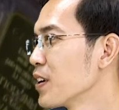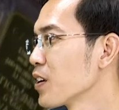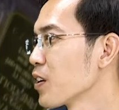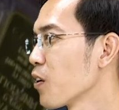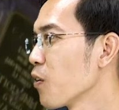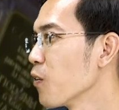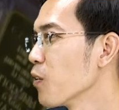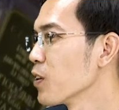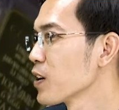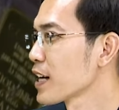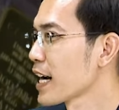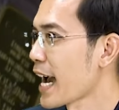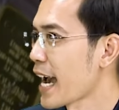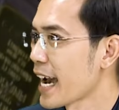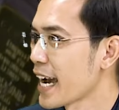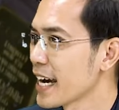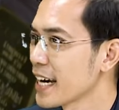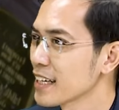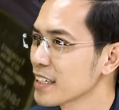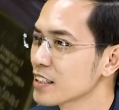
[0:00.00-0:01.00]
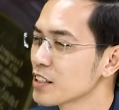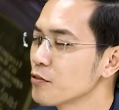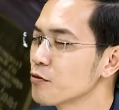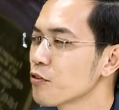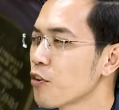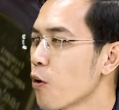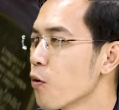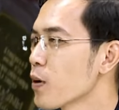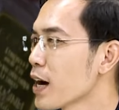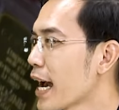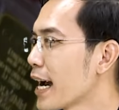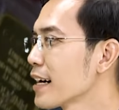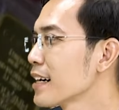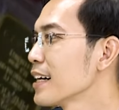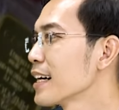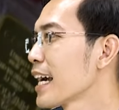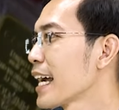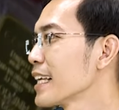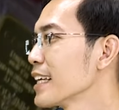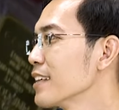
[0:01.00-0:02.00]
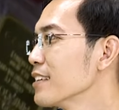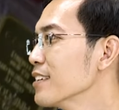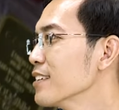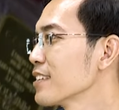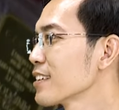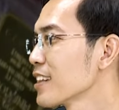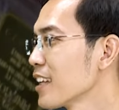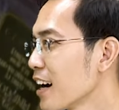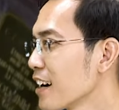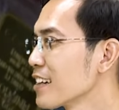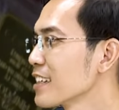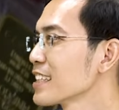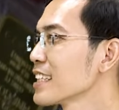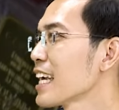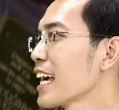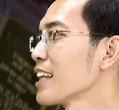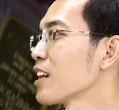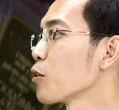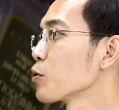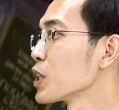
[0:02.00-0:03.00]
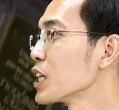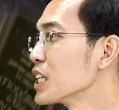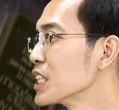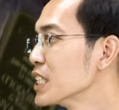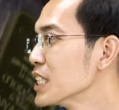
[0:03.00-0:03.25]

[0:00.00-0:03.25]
của cả chính phủ cả ngân hàng nhà nước lẫn nhà đầu tư